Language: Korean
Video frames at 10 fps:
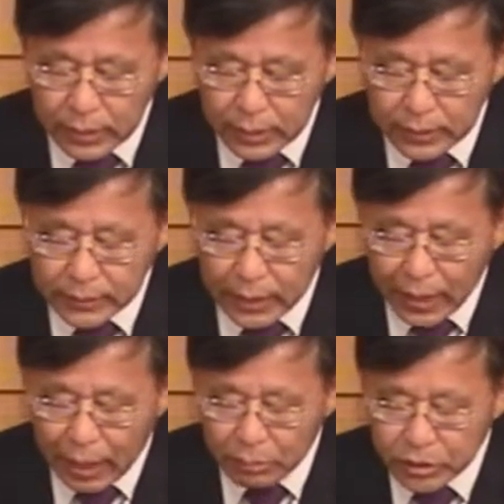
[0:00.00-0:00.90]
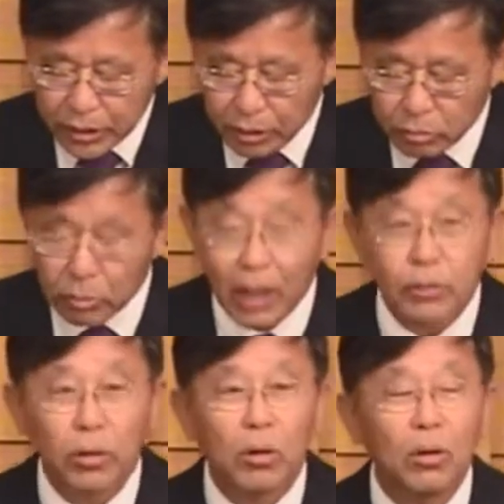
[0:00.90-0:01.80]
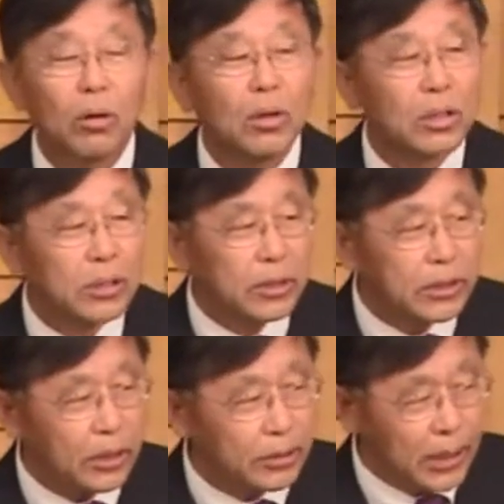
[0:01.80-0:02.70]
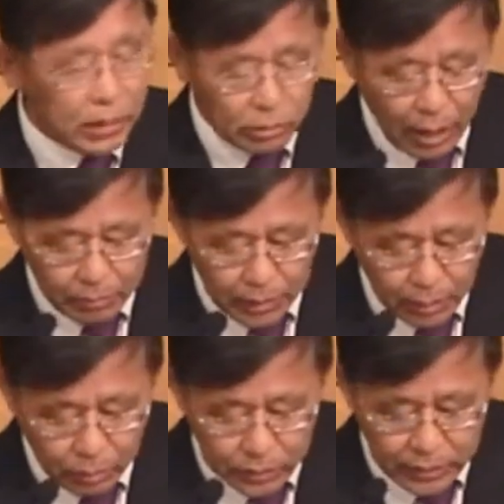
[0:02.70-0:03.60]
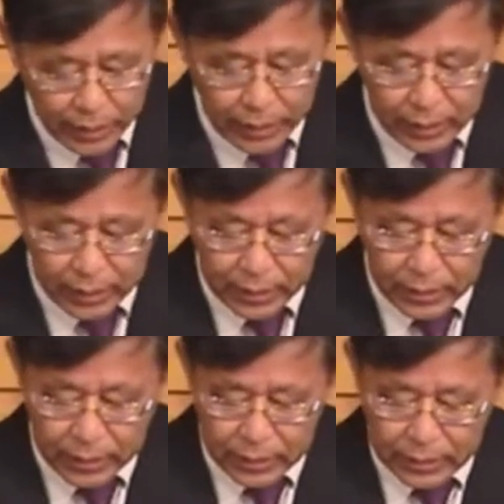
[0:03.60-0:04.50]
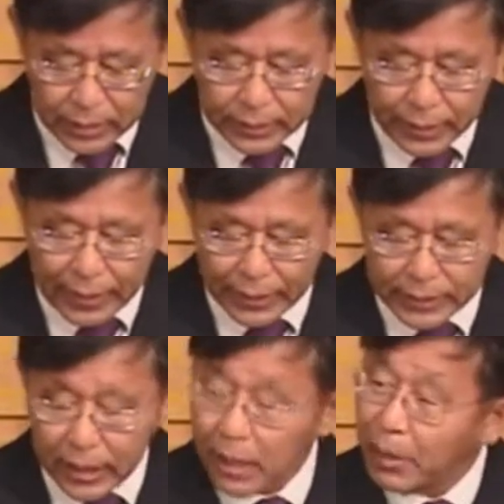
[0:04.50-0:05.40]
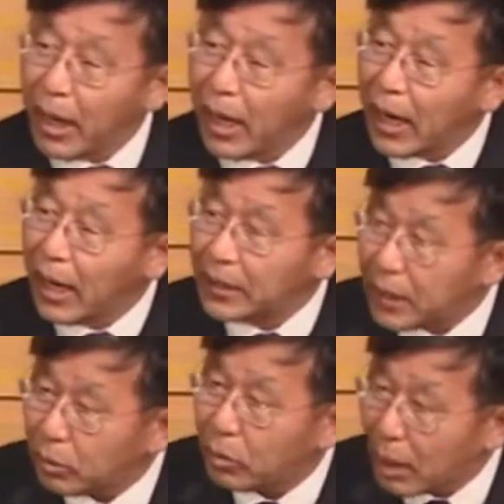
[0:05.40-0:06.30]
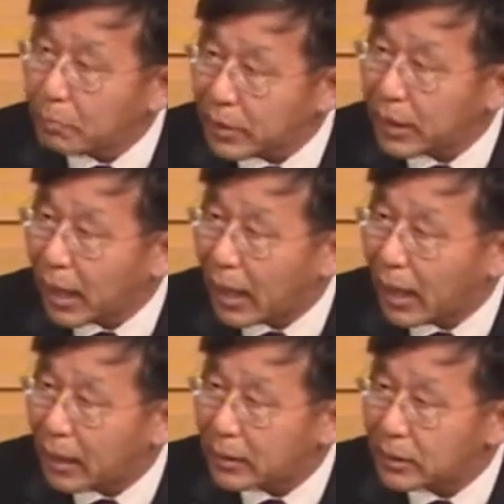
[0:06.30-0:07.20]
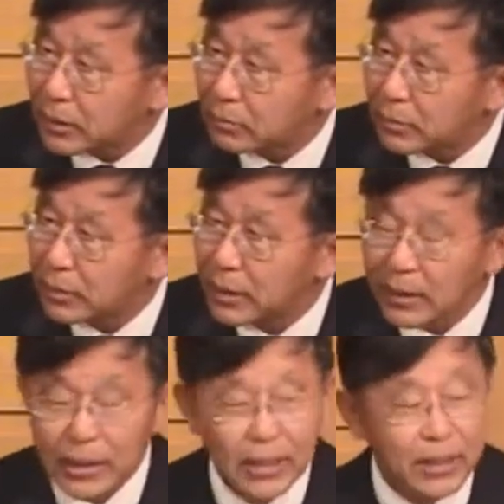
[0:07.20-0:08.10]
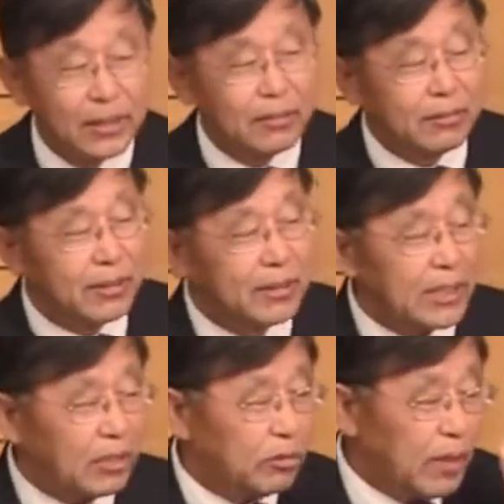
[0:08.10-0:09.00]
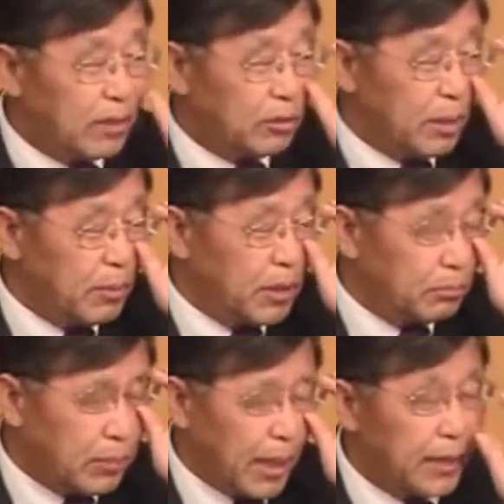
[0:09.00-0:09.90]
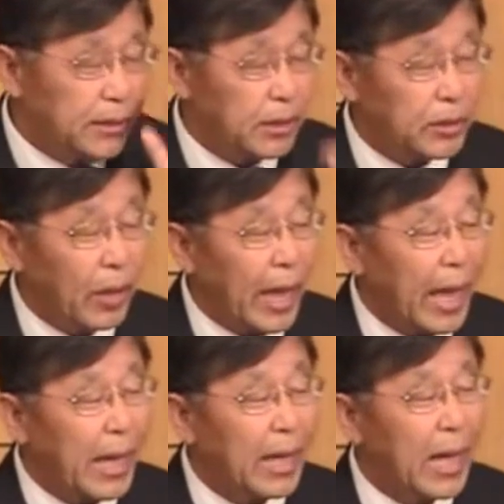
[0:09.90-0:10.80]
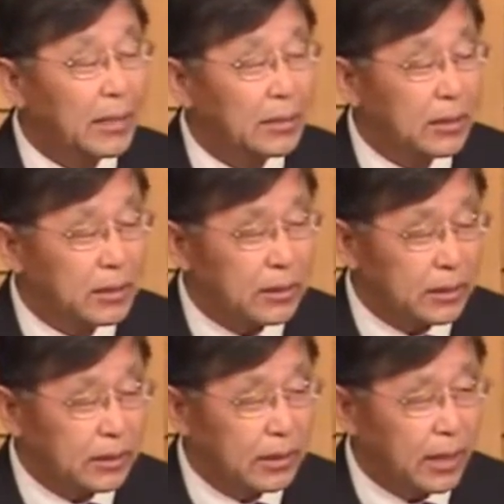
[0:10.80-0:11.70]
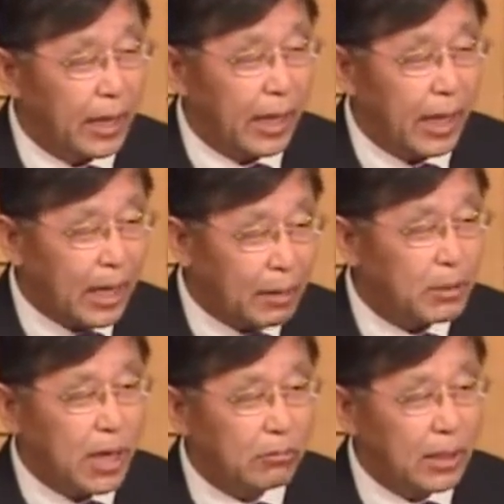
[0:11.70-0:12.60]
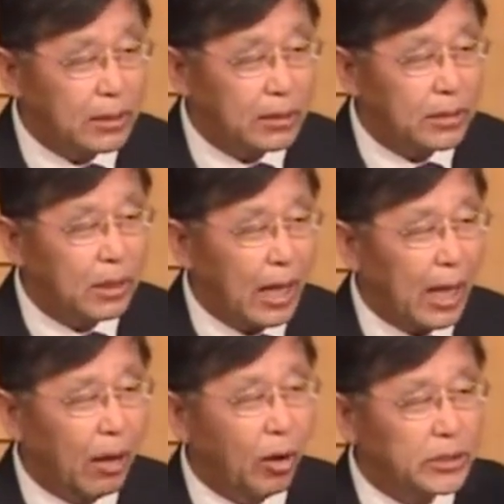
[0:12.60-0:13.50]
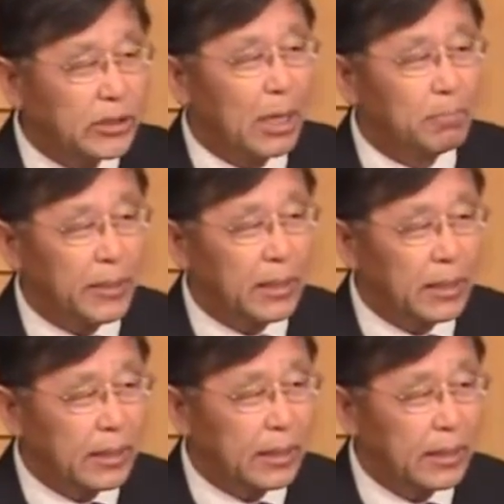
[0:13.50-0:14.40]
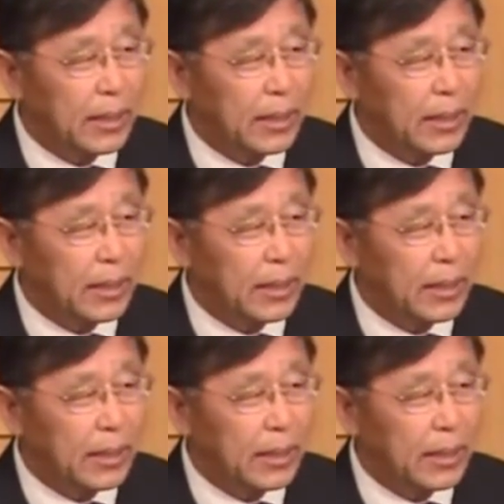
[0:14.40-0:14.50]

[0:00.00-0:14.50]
인자가 아버지의 영광으로 그 천사들과 함께 올 때 그때 각 사람의 행한 대로 갚으리라 그랬습니다. 우리는 자꾸만 우리 믿음에 있어서 행하는 것은 행함이라고 하는 것은 어차피